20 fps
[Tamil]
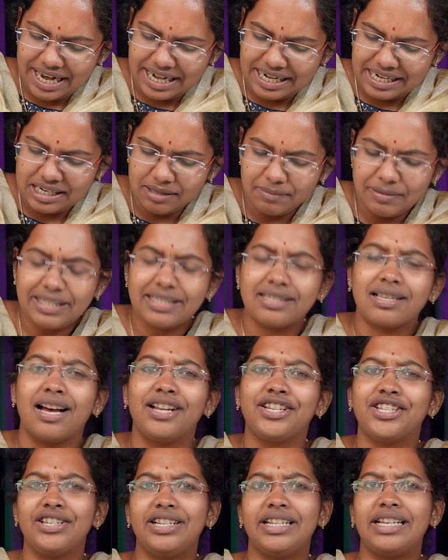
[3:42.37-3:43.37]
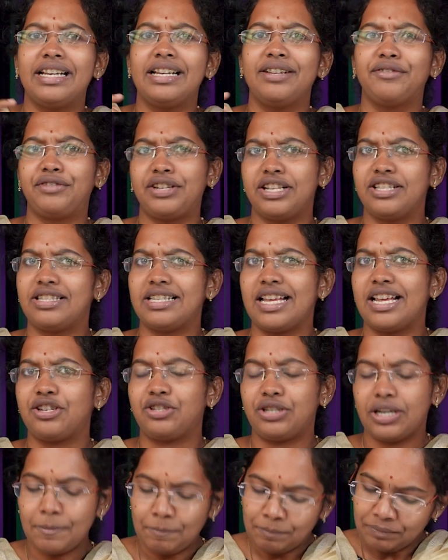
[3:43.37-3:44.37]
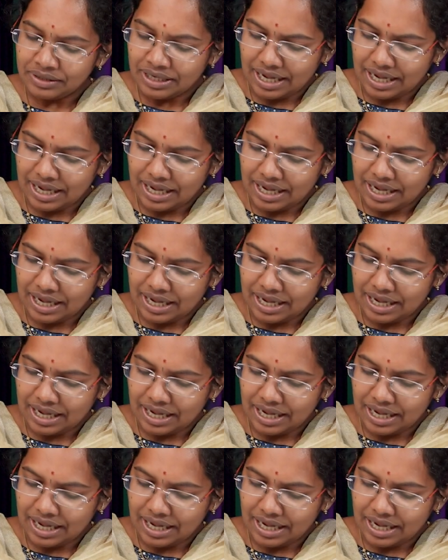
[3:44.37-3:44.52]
அண்ட் லிமிட்ஸ் கண்டினியூட்டி டிஃப்ரென்சியேஷன்